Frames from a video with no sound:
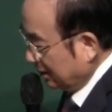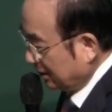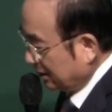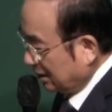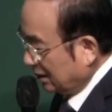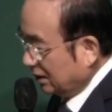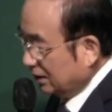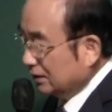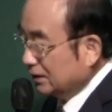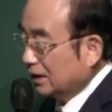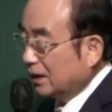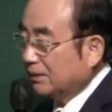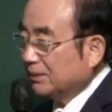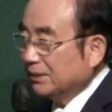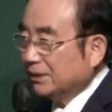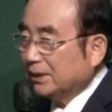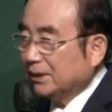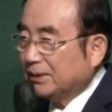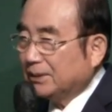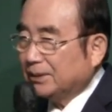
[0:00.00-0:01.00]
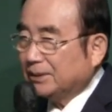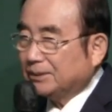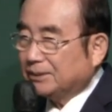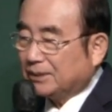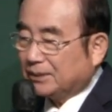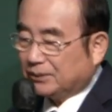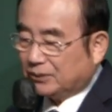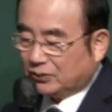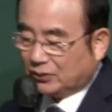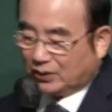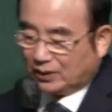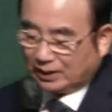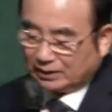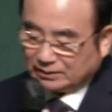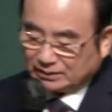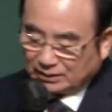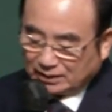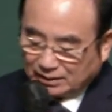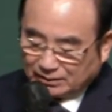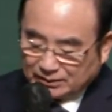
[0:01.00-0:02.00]
굉장합니다, 여러분. 우리 한
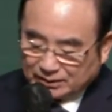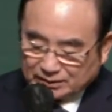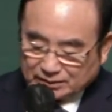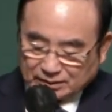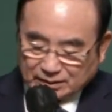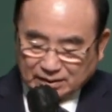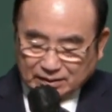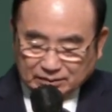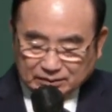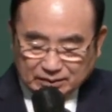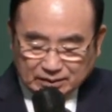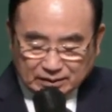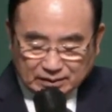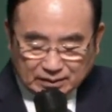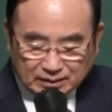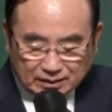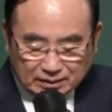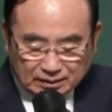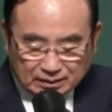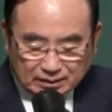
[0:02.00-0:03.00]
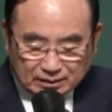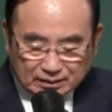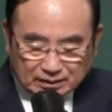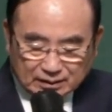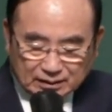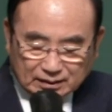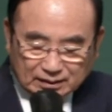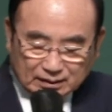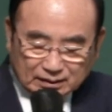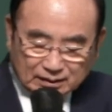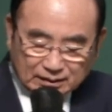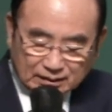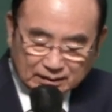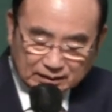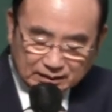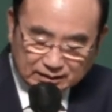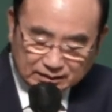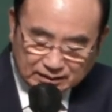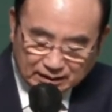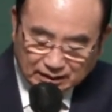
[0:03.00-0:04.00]
사람 한 사람이.
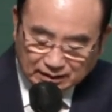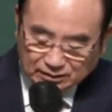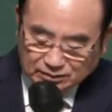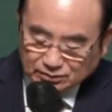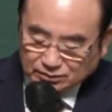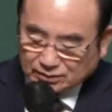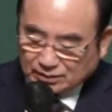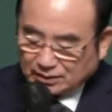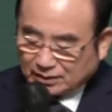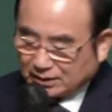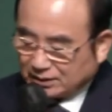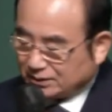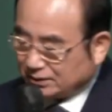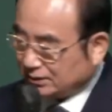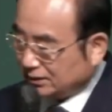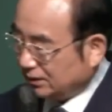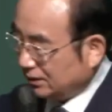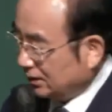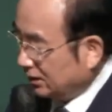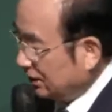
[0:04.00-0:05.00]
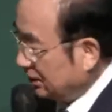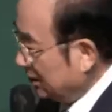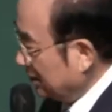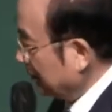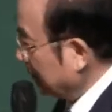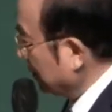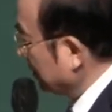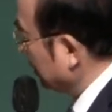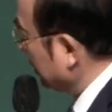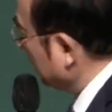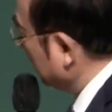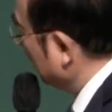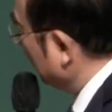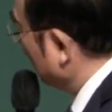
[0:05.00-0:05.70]
근데 예수님께서 이